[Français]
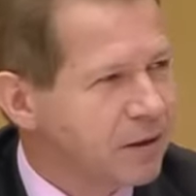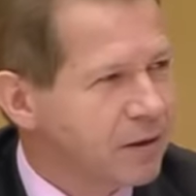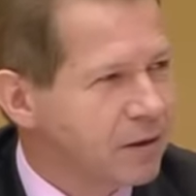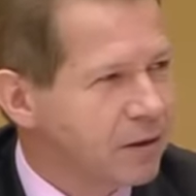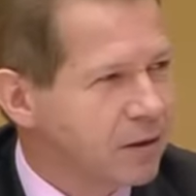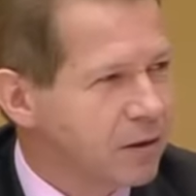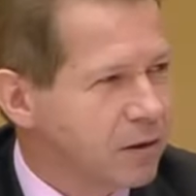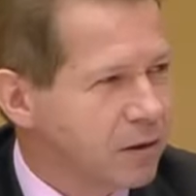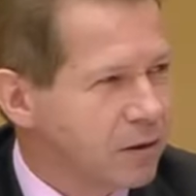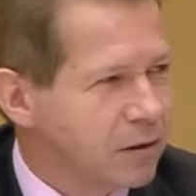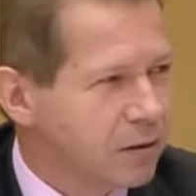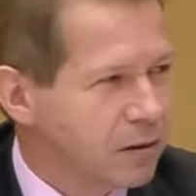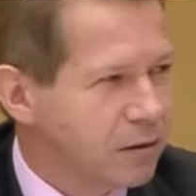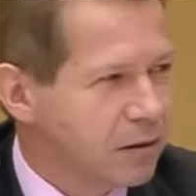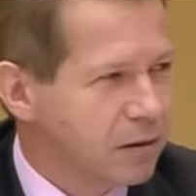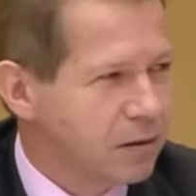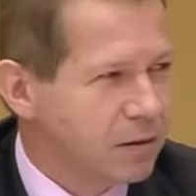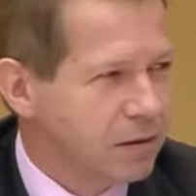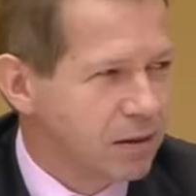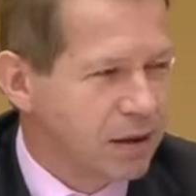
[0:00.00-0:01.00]

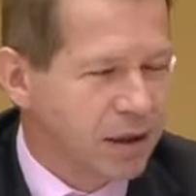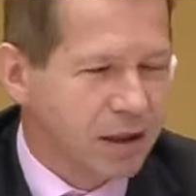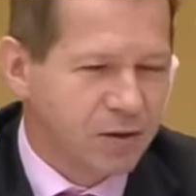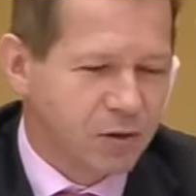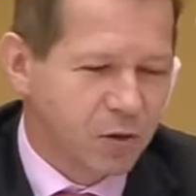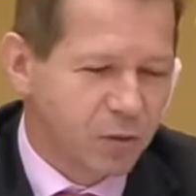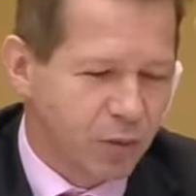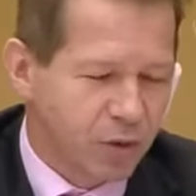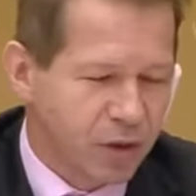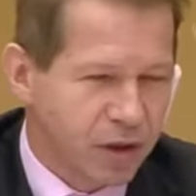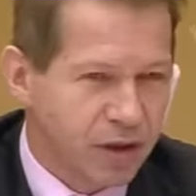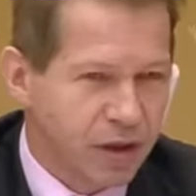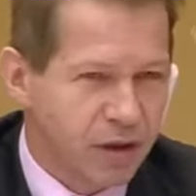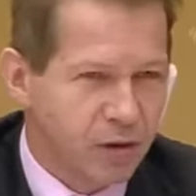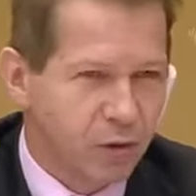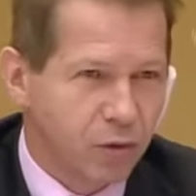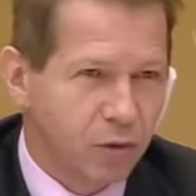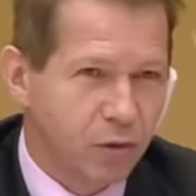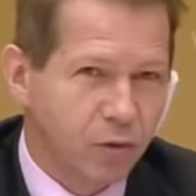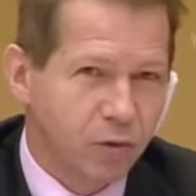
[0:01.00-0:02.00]
la raison pour
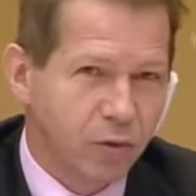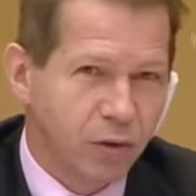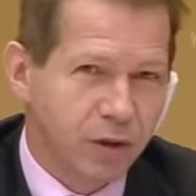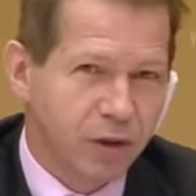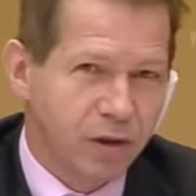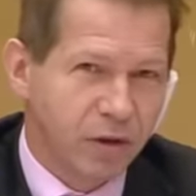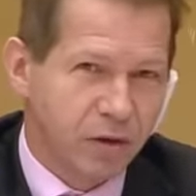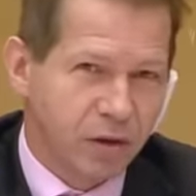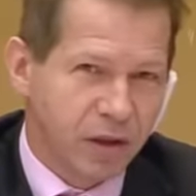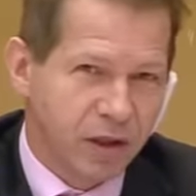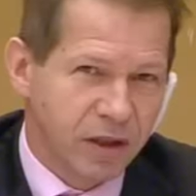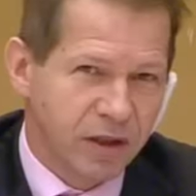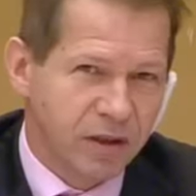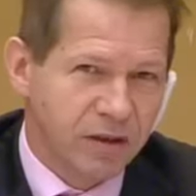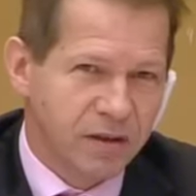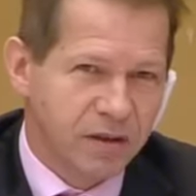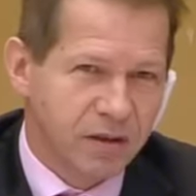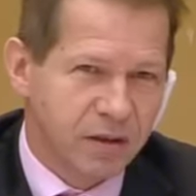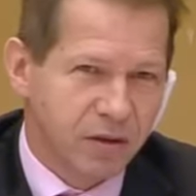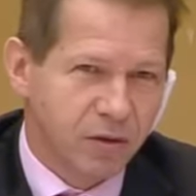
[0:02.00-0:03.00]
laquelle le nom est anglais,
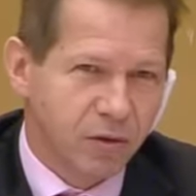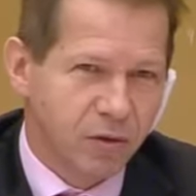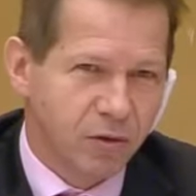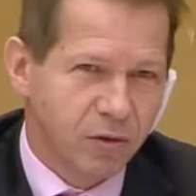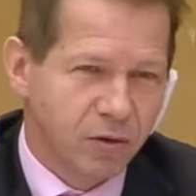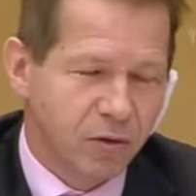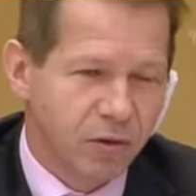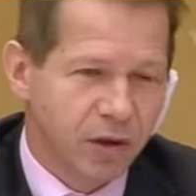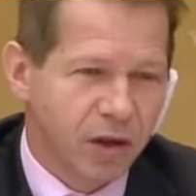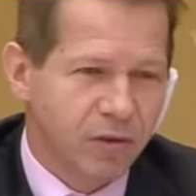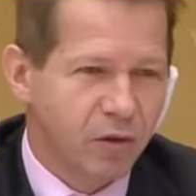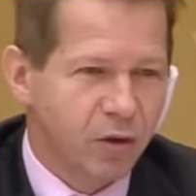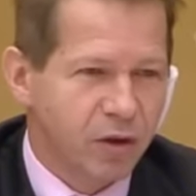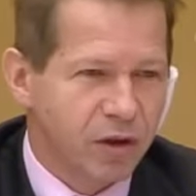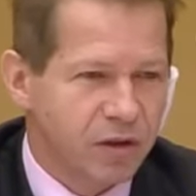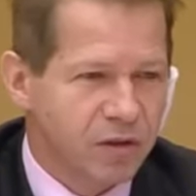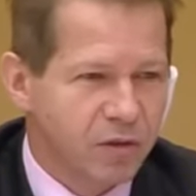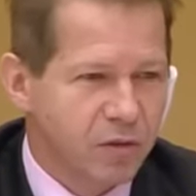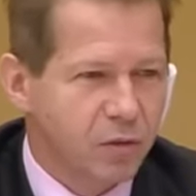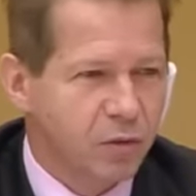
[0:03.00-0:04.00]
c'est qu'on a
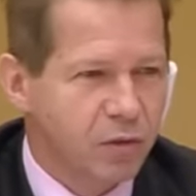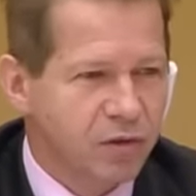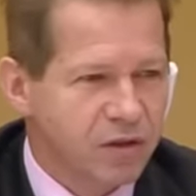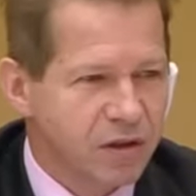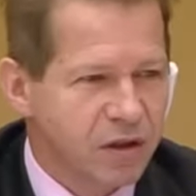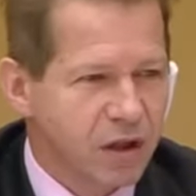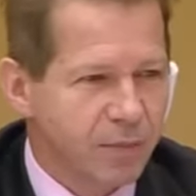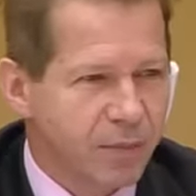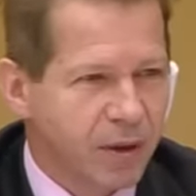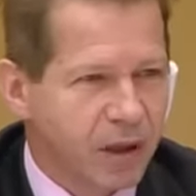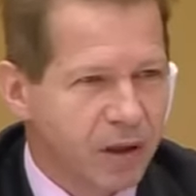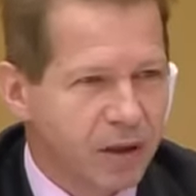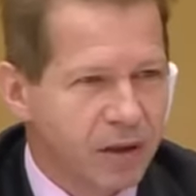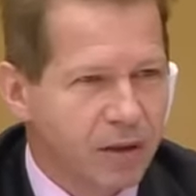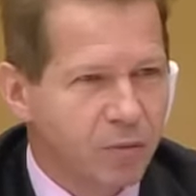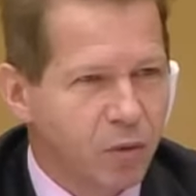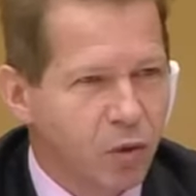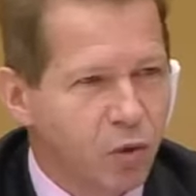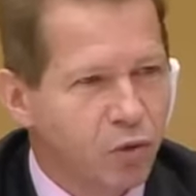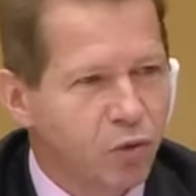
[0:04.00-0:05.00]
vocation aussi à
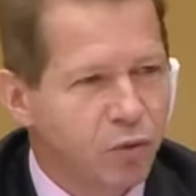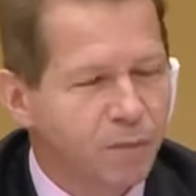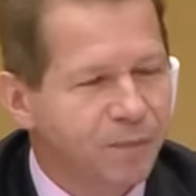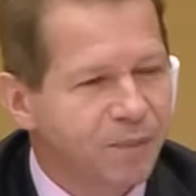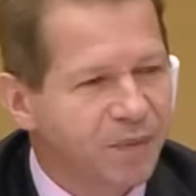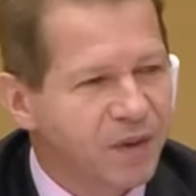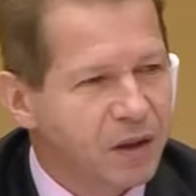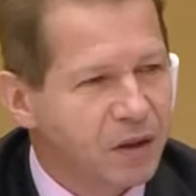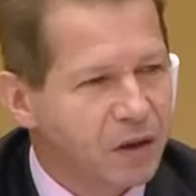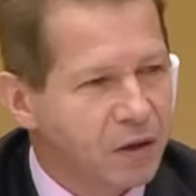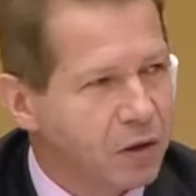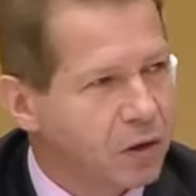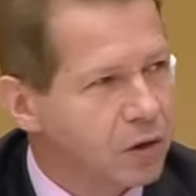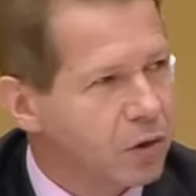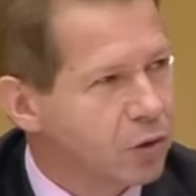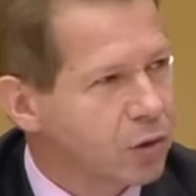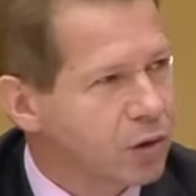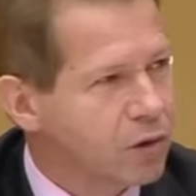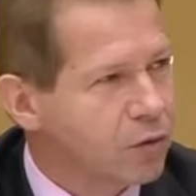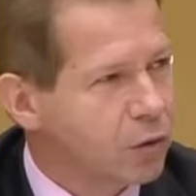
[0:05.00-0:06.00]
parler beaucoup
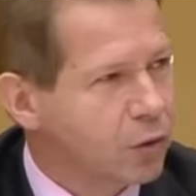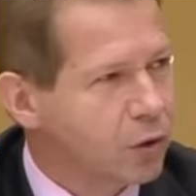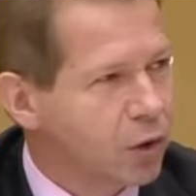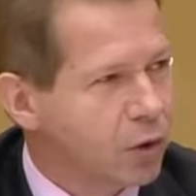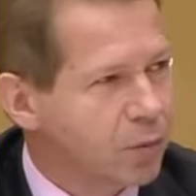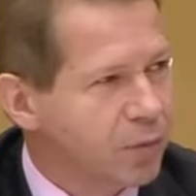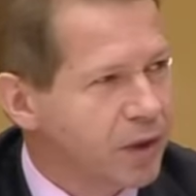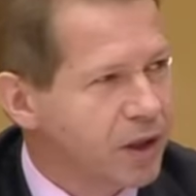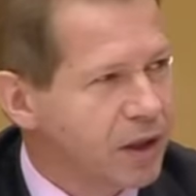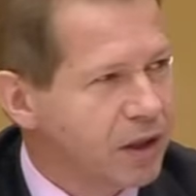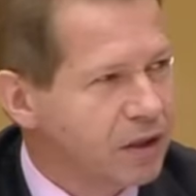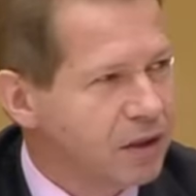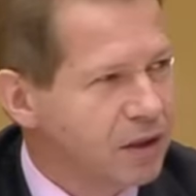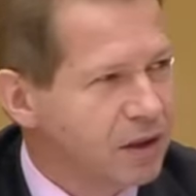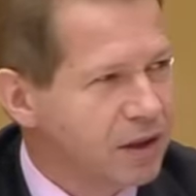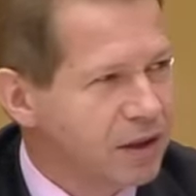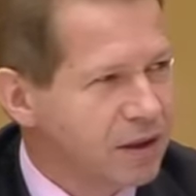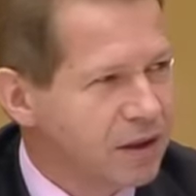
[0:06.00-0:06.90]
au niveau européen.